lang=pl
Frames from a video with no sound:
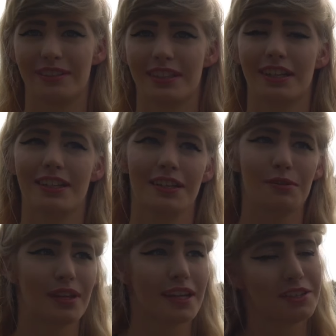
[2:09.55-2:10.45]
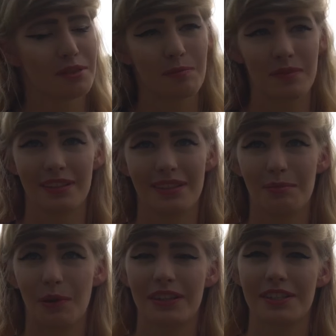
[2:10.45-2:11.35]
Jeżeli nie udaje Ci się
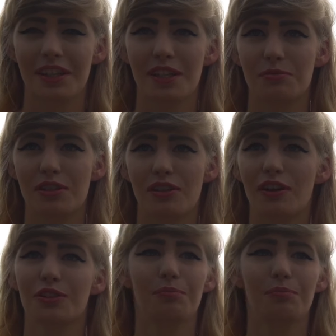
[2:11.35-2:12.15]
pokonać jakiejś przeszkody,